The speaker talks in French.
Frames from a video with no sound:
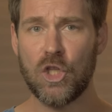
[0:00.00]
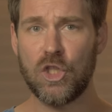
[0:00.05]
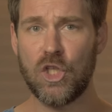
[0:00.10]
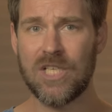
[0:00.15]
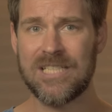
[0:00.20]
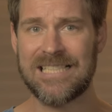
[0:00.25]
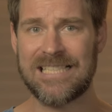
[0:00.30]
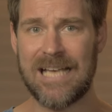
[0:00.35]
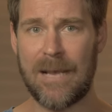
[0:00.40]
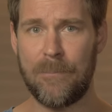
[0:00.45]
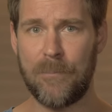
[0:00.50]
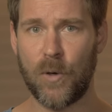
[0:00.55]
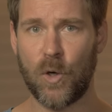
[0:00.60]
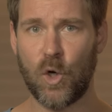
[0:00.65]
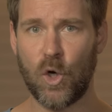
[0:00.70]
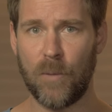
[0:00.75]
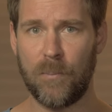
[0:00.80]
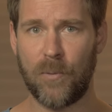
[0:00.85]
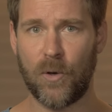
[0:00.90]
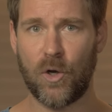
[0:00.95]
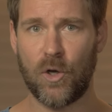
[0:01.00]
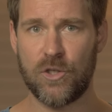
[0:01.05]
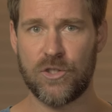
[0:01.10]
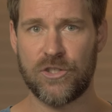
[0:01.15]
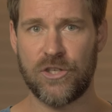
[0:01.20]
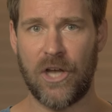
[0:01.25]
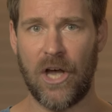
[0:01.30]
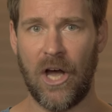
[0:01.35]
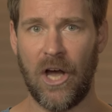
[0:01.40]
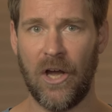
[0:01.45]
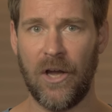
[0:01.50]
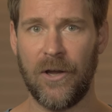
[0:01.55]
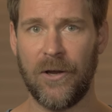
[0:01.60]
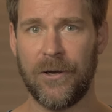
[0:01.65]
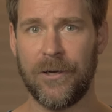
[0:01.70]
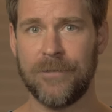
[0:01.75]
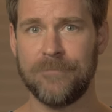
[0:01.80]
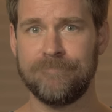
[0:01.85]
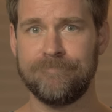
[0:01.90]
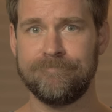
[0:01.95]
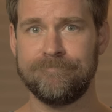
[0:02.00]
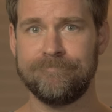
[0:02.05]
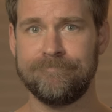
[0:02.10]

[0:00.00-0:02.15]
de sa propre sœur.